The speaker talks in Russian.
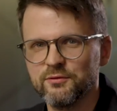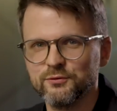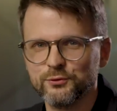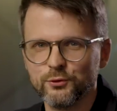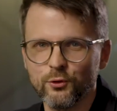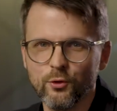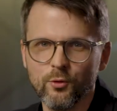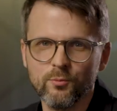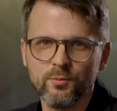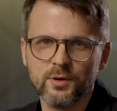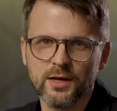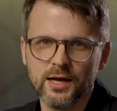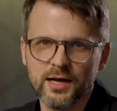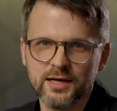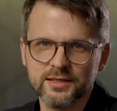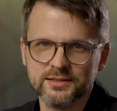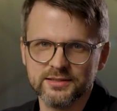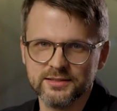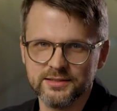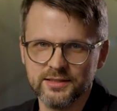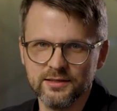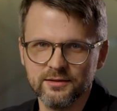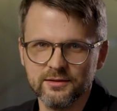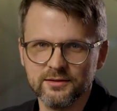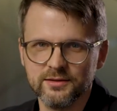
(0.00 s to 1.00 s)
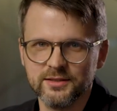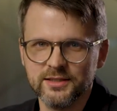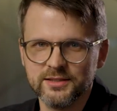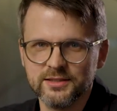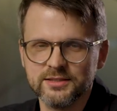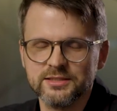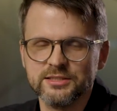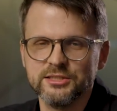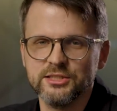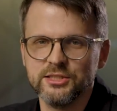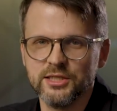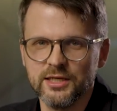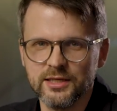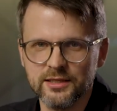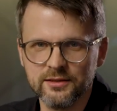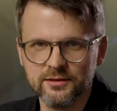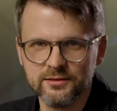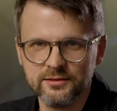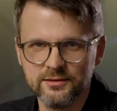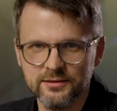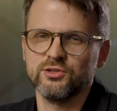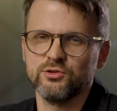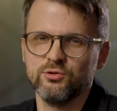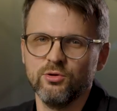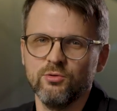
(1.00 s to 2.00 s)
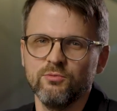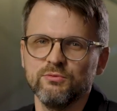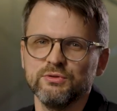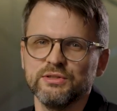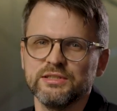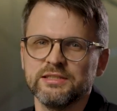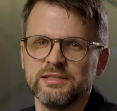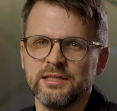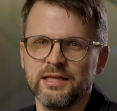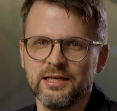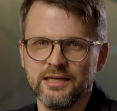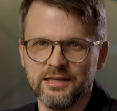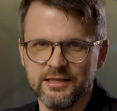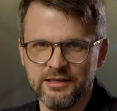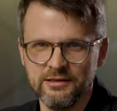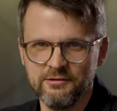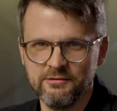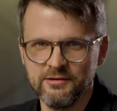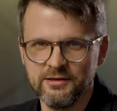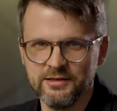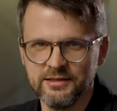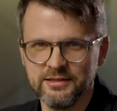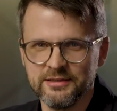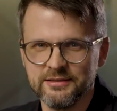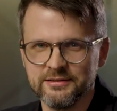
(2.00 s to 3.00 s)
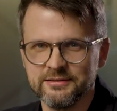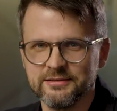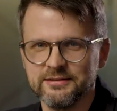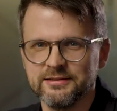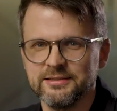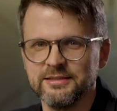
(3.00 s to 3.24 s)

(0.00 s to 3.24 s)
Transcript: в том, как сделан этот сериал. Ждем вас на Иве.